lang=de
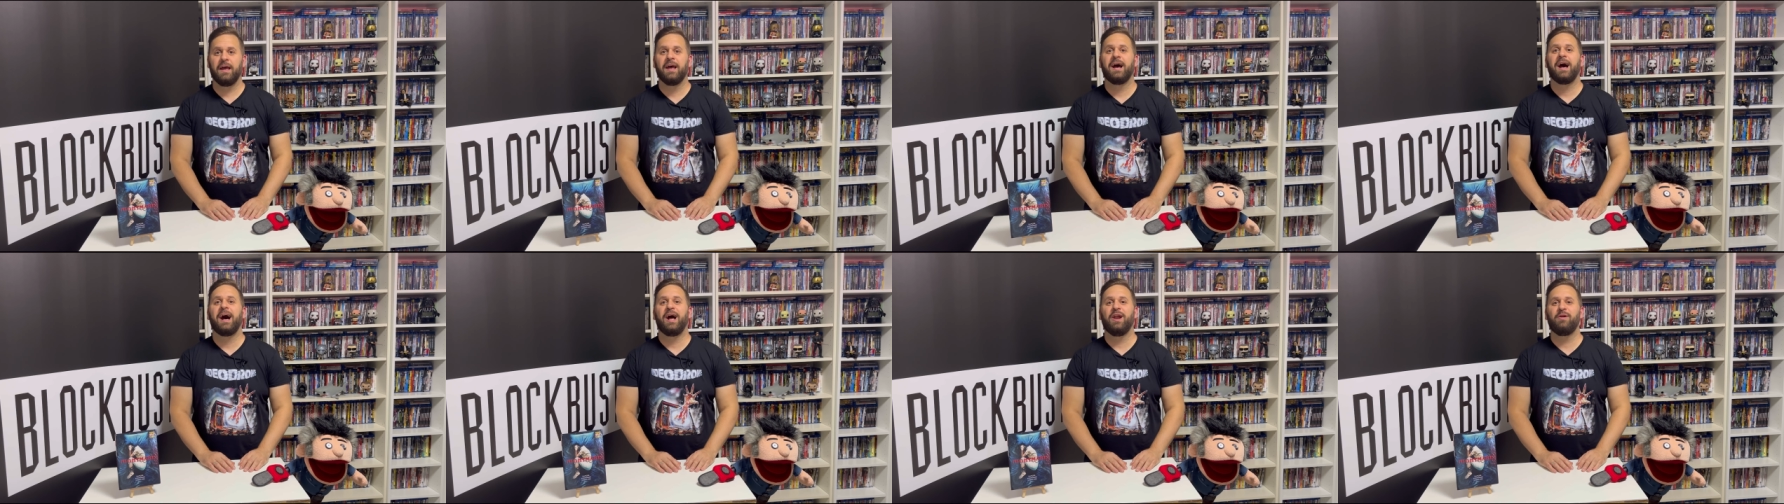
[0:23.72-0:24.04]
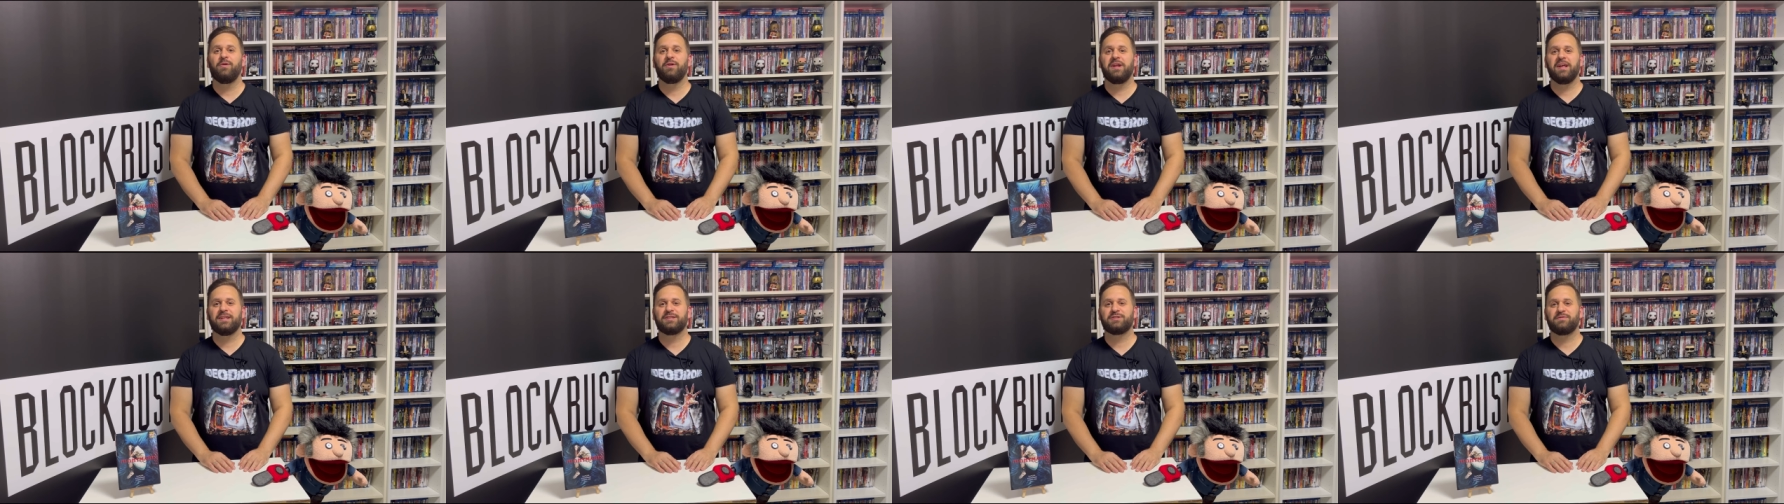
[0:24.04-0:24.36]

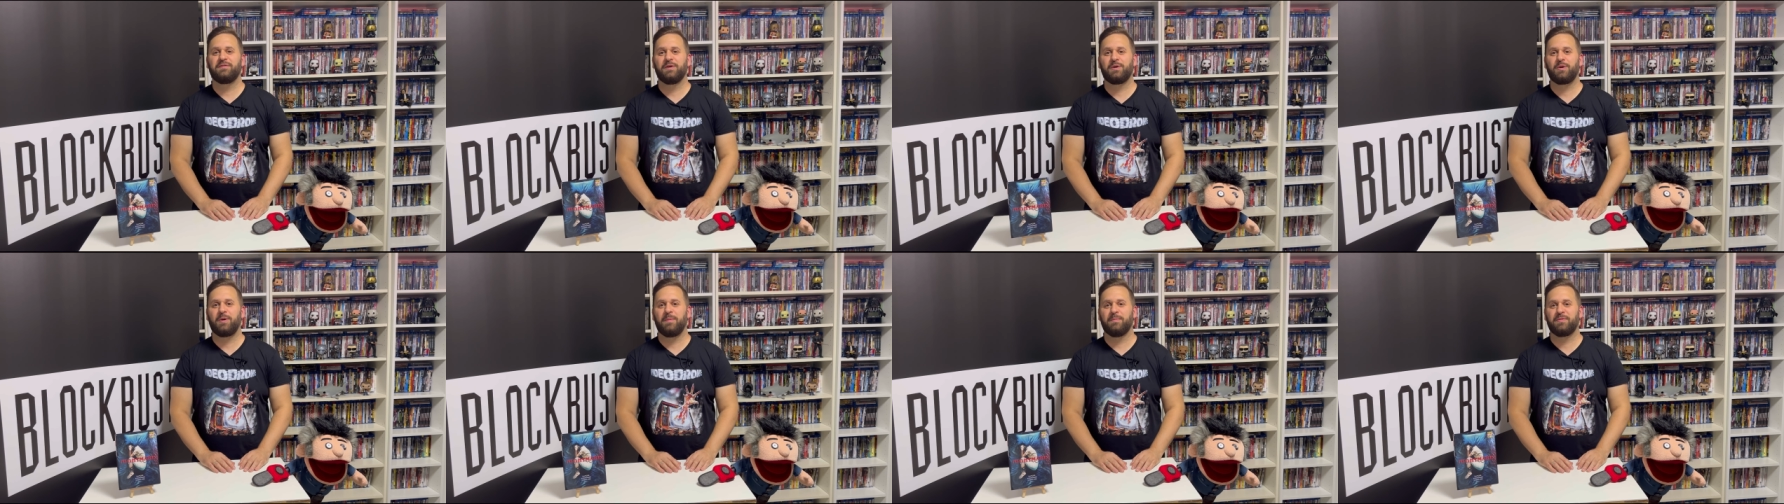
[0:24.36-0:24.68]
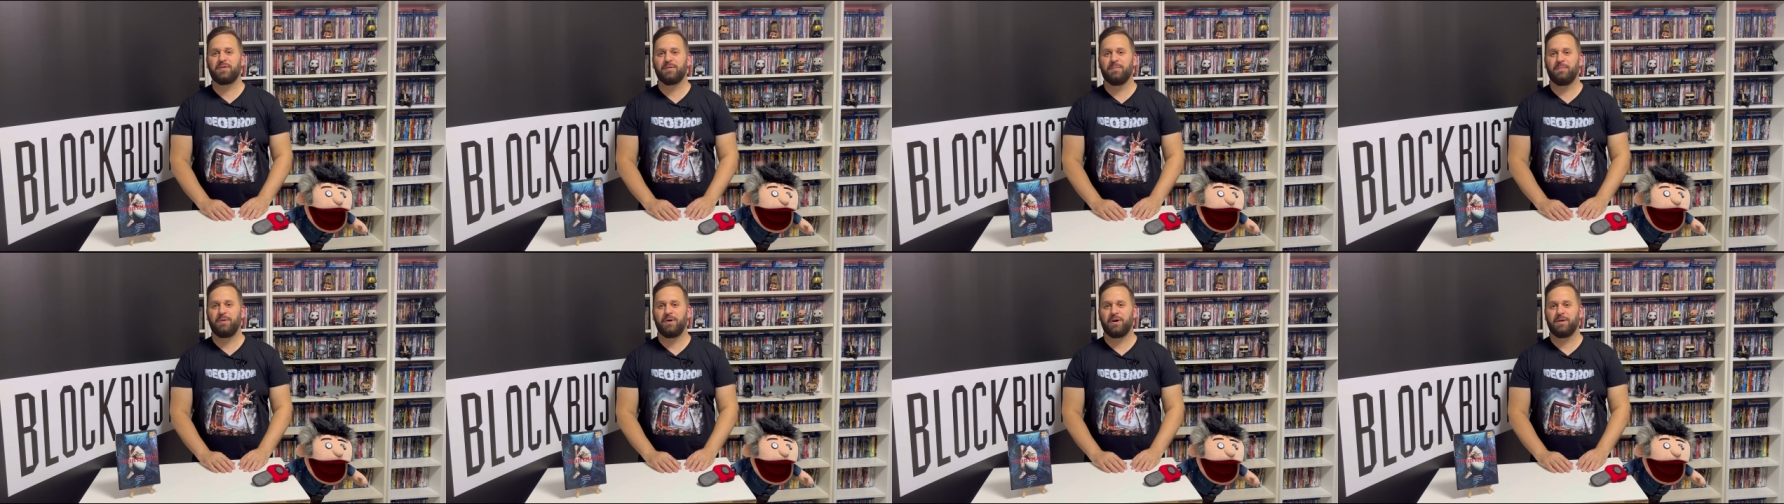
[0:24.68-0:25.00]
Hallo und herzlich willkommen
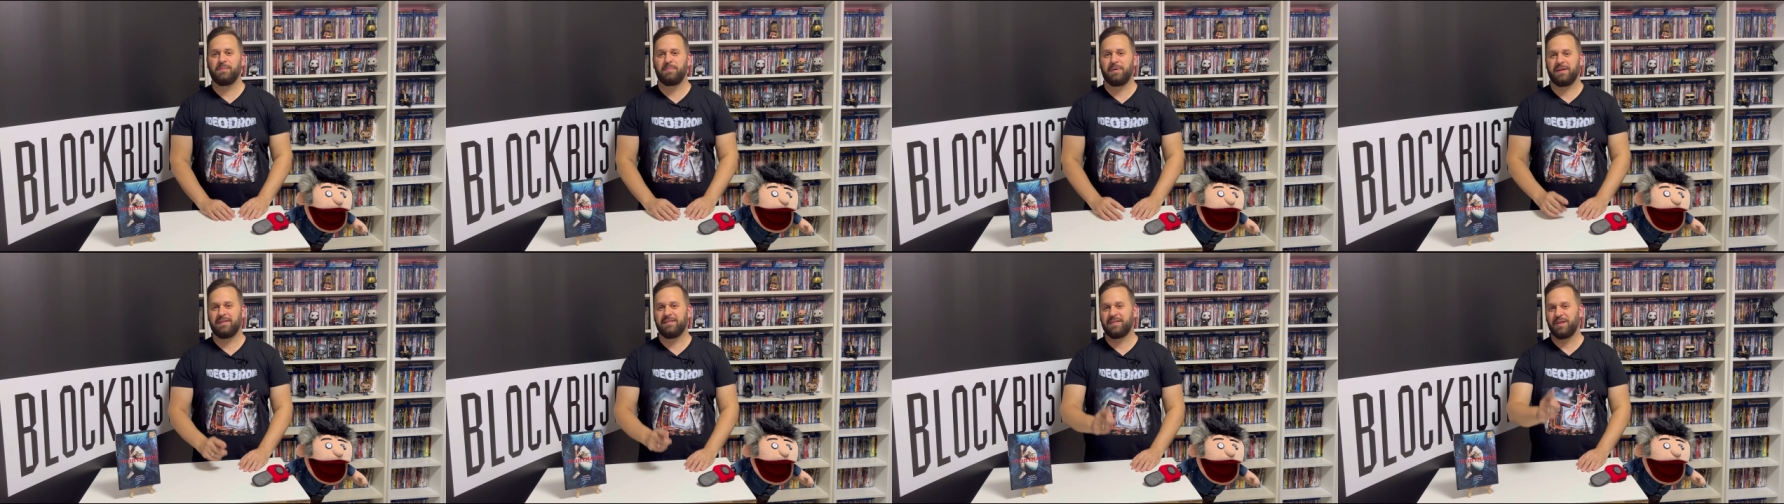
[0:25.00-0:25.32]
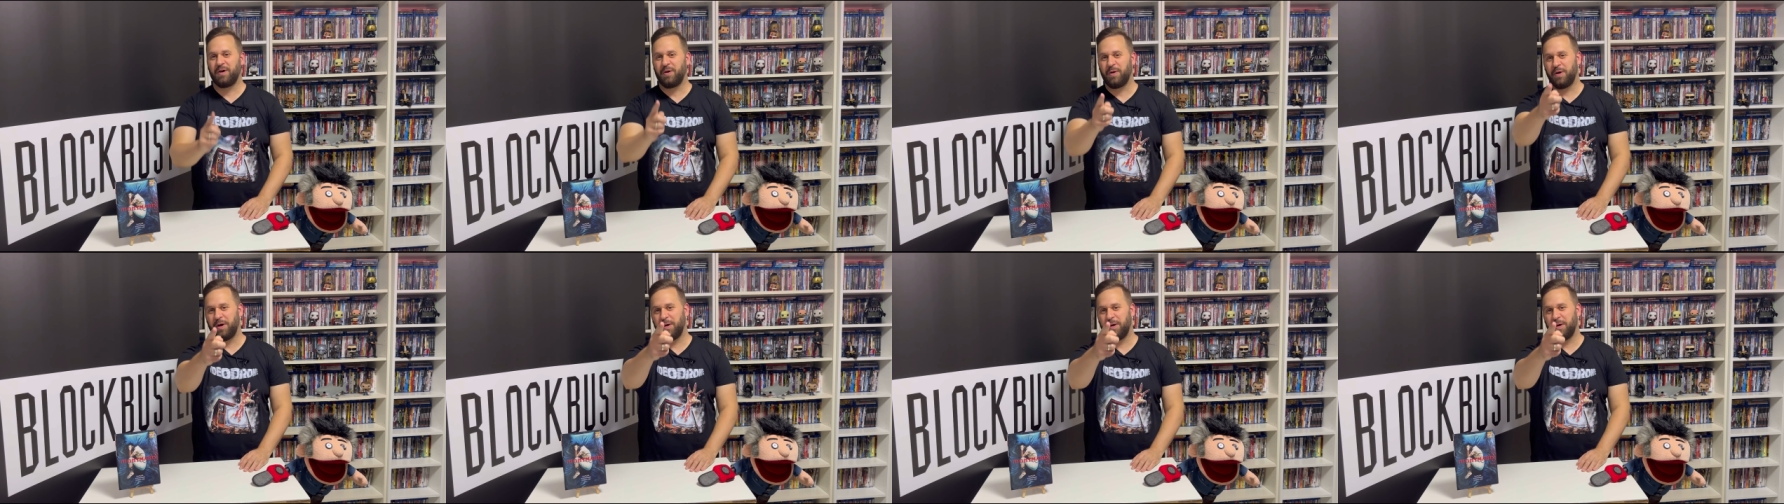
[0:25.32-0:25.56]
zu Blockbuster,